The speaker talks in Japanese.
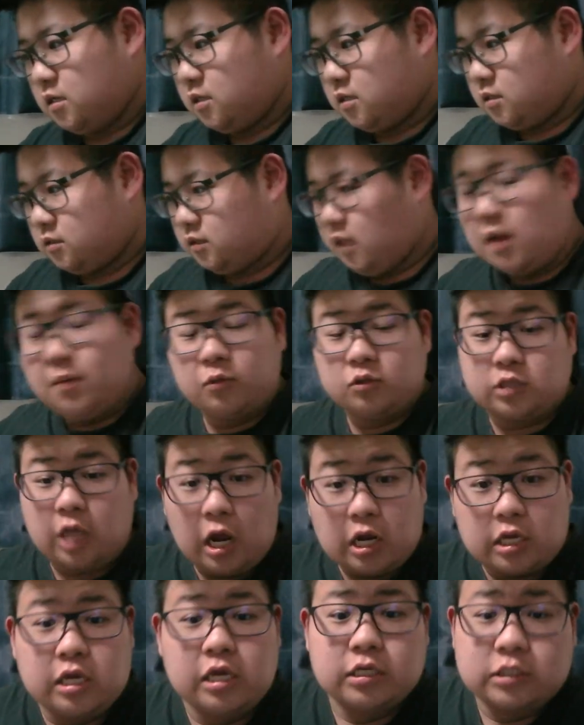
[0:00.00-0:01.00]
でも
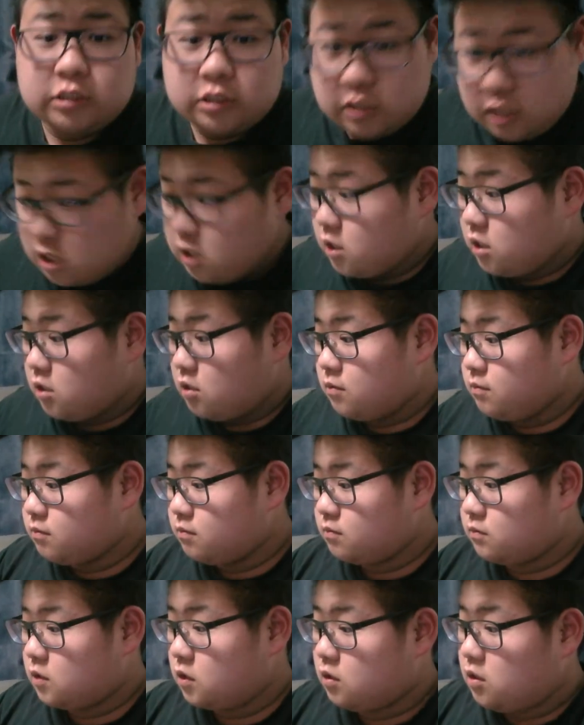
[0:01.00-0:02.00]
高えしね
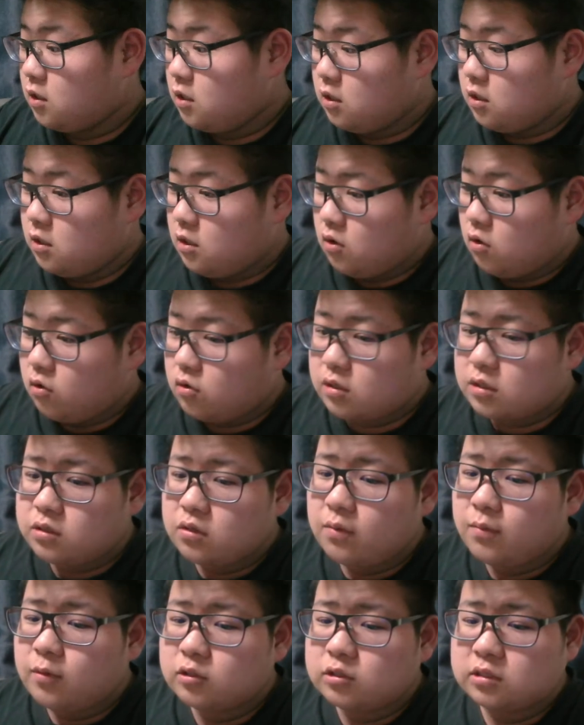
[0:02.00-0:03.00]
で俺
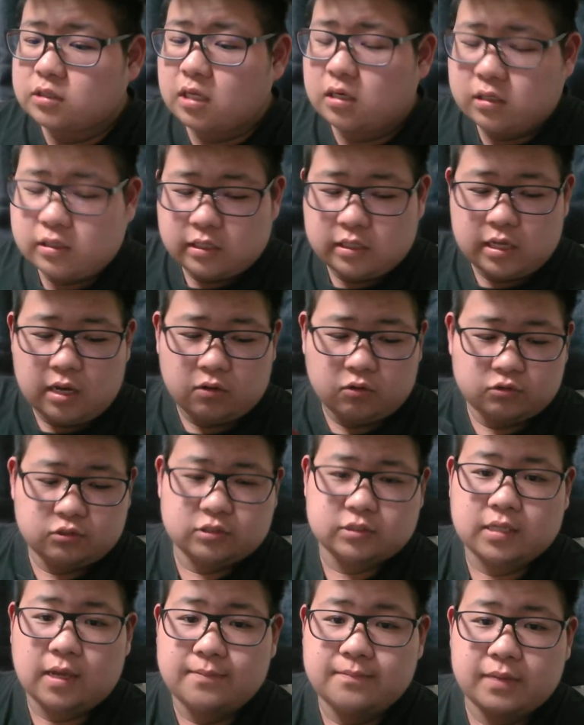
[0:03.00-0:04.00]
の持ってるイヤホンの
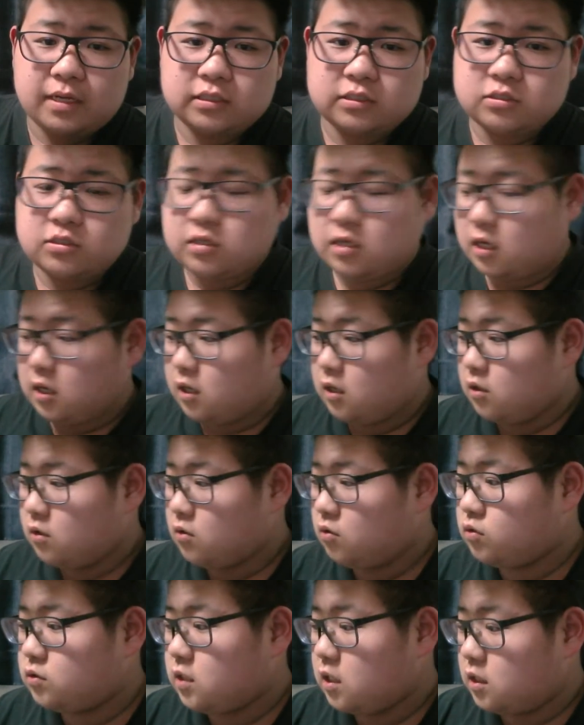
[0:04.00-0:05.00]
3倍するから
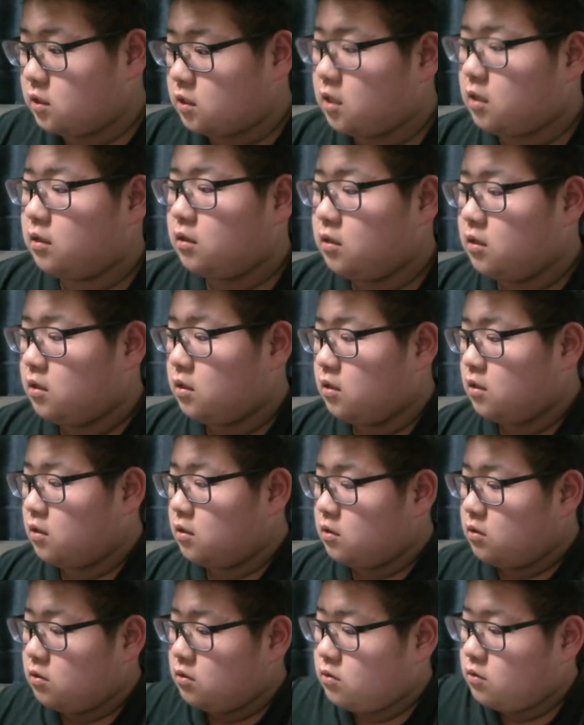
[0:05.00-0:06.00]
5000円
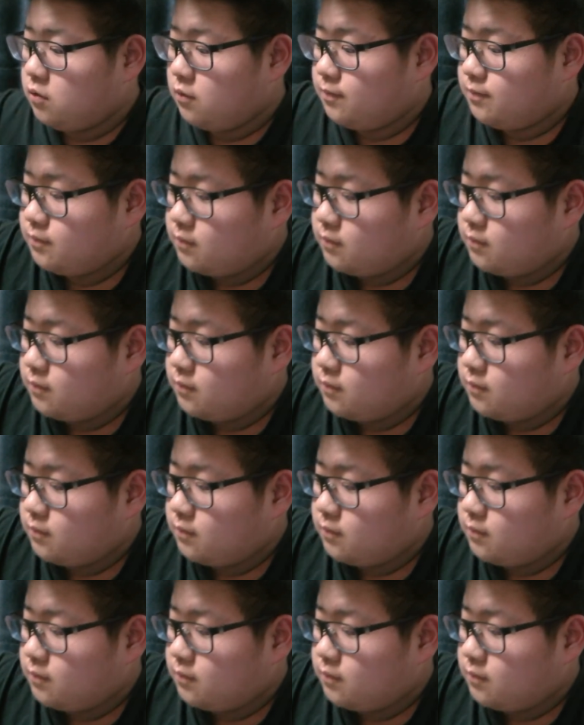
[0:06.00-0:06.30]
うん